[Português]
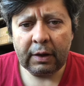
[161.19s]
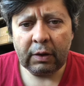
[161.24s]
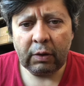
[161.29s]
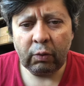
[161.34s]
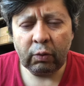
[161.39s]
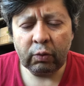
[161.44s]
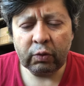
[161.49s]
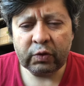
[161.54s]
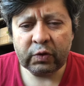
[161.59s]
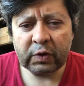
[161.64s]

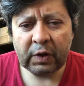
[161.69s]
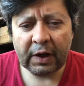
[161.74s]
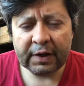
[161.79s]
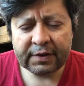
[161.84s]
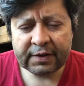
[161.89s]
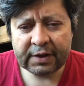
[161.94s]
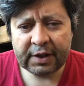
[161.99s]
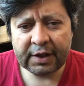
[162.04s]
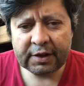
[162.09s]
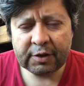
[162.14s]
os, as
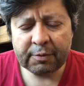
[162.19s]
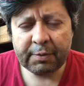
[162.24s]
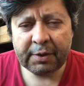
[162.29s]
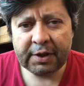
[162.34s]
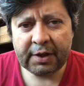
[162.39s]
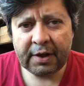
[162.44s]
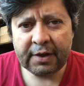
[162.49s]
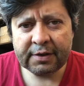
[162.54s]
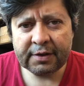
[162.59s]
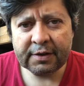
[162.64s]
três
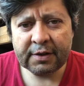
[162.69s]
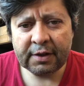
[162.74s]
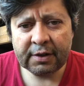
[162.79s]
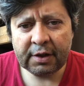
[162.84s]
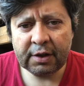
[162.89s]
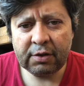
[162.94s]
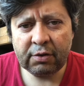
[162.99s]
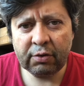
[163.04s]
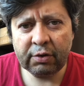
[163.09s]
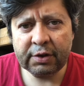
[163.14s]
experiências
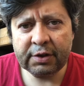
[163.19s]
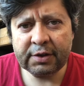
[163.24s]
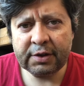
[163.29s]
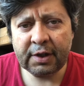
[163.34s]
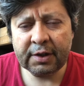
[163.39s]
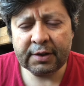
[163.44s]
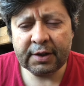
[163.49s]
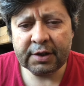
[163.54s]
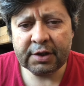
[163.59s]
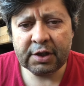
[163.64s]
anteriores
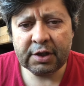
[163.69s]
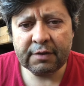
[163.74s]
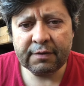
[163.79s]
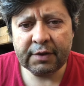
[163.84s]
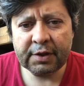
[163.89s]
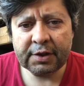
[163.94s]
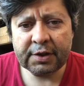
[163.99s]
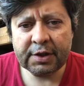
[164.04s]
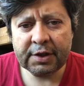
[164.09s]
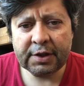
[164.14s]

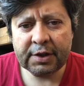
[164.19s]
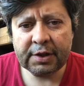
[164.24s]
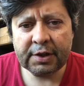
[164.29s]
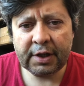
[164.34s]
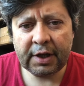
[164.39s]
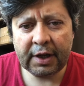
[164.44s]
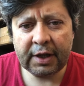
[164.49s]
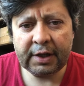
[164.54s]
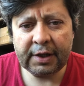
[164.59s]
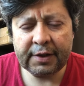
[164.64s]
tentativa de
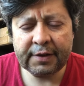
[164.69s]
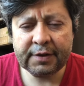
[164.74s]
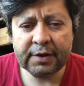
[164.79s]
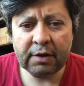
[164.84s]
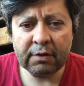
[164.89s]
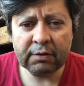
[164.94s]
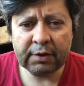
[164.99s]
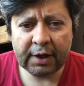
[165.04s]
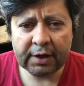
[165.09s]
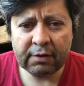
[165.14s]

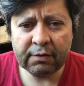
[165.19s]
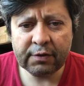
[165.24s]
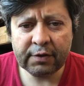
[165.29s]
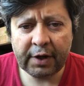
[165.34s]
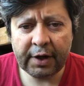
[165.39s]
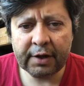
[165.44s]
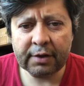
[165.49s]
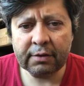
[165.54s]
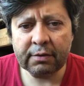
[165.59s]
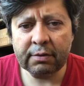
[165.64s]
reeleição deram
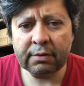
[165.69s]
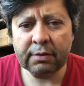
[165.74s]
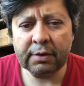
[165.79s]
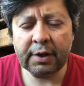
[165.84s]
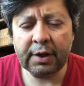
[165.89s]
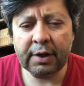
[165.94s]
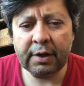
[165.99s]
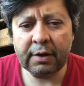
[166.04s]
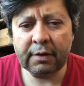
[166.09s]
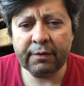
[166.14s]
certo.
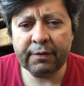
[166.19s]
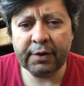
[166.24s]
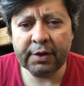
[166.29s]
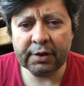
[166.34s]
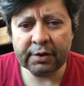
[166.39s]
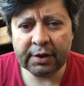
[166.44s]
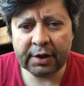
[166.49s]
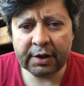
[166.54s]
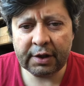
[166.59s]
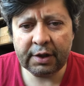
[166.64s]
Né?
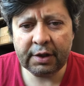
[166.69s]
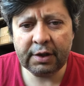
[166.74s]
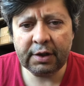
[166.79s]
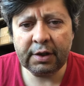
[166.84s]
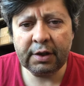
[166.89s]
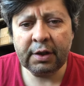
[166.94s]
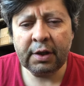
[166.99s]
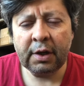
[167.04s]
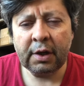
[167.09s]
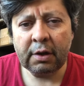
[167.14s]
Fernando
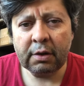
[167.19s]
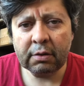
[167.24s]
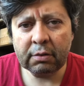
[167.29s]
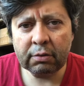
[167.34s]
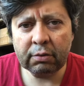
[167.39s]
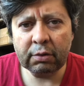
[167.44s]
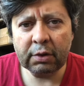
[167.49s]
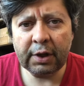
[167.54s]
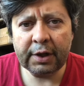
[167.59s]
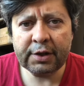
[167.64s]
Henrique,
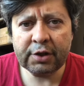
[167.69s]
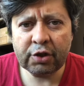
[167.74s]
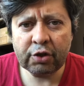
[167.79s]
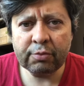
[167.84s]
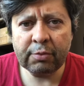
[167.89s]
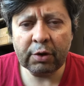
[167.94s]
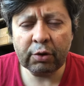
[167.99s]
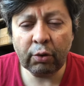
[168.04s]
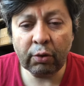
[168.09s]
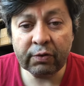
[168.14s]
Lula e
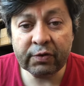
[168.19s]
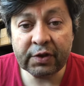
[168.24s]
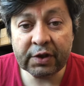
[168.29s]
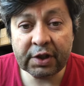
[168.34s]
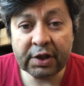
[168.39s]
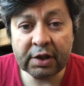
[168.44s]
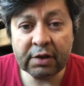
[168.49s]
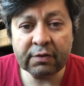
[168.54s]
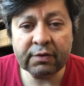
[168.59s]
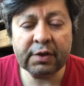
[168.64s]
Dilma
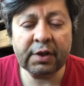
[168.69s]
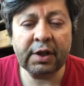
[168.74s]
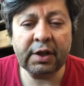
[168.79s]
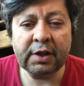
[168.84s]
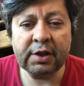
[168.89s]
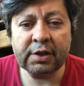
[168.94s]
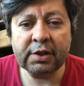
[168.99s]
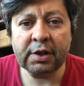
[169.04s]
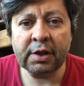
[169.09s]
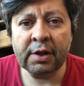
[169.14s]
conseguiram se
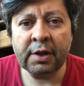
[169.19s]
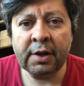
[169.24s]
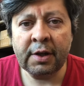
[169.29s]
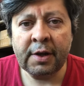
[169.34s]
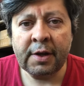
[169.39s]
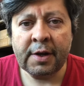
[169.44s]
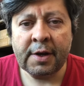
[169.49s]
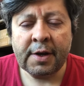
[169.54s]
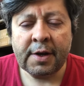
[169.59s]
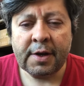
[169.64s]
reeleger.
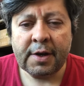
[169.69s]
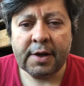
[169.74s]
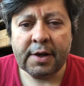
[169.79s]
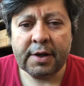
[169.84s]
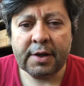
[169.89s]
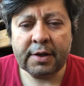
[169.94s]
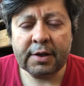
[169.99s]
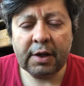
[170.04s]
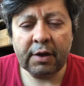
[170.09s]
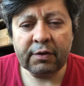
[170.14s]

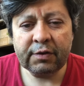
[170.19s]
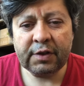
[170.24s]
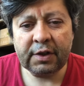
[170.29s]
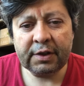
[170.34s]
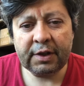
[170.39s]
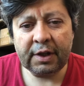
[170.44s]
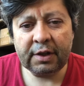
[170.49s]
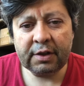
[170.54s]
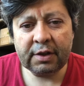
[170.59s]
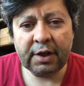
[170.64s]
Então você
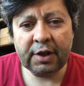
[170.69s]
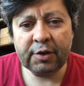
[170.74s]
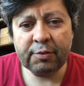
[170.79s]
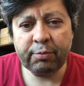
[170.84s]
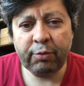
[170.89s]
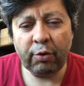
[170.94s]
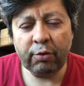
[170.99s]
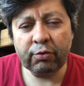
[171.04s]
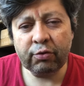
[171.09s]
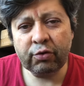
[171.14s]
tem três
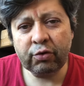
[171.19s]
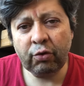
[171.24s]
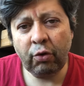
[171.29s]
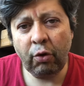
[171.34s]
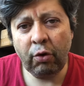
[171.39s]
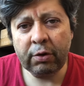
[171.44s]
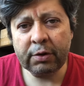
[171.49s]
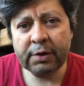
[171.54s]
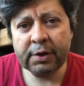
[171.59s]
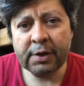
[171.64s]
pontos
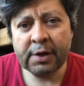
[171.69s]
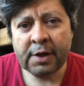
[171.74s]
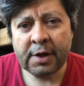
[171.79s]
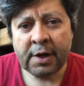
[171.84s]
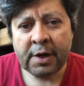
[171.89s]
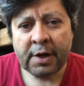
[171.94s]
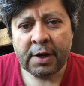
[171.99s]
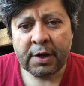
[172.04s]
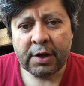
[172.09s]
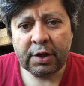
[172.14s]
contra
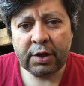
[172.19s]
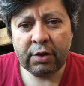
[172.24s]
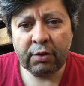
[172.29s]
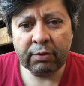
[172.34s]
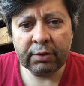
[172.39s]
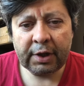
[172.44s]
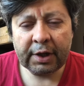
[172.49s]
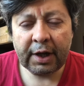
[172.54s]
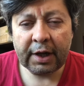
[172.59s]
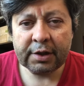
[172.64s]
e um
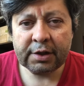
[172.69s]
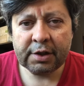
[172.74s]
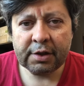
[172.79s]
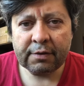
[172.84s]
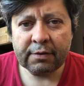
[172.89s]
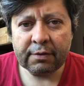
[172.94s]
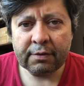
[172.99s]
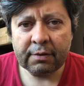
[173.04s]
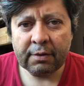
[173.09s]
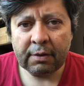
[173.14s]

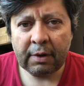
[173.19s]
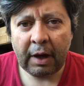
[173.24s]
negativo